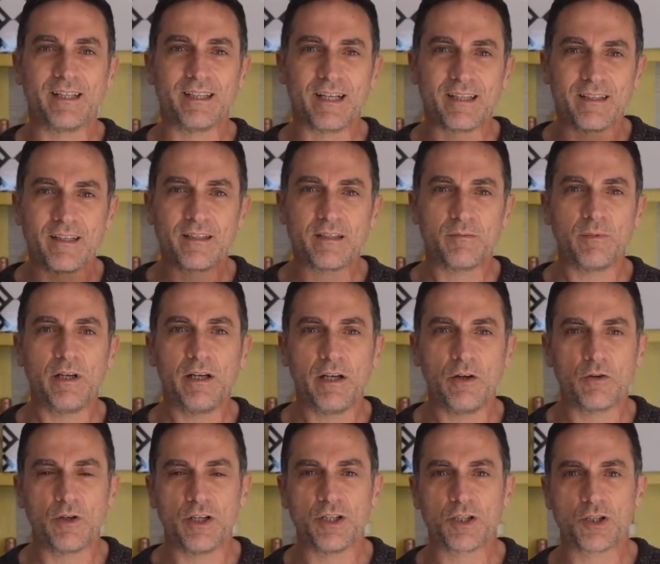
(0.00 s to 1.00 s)
tantissime le
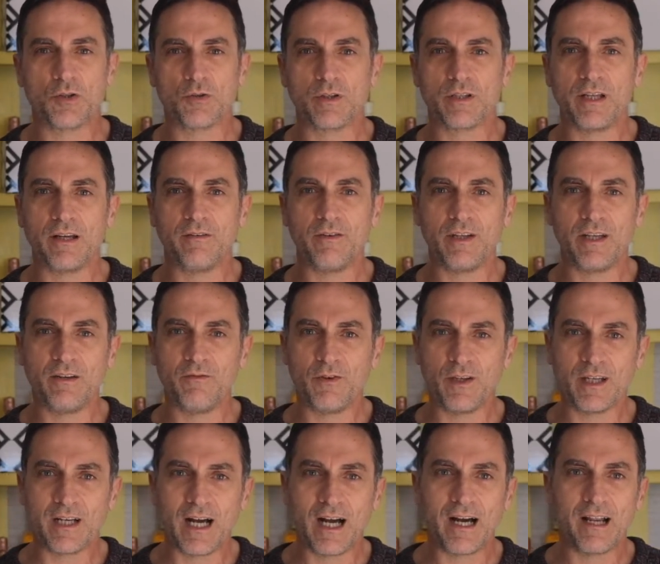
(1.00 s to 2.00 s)
location da
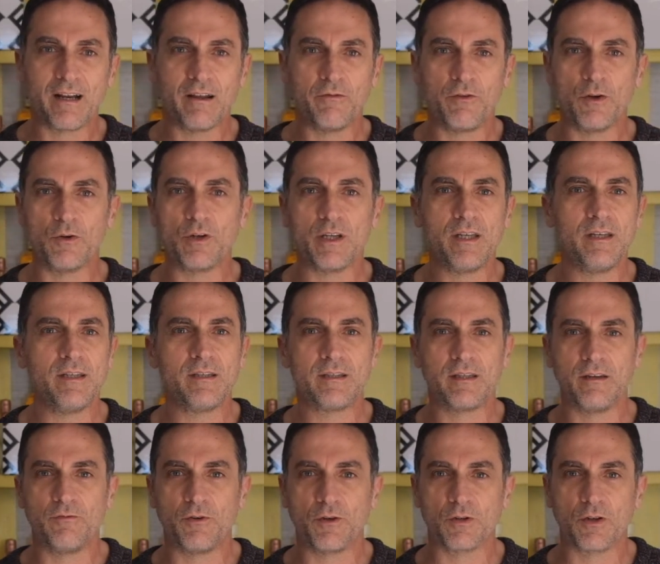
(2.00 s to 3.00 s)
verificare,
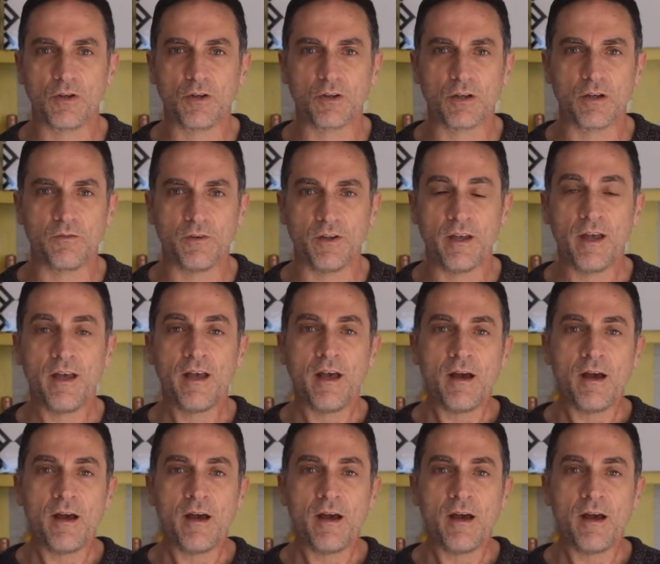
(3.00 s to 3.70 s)
fioristi, fotografi.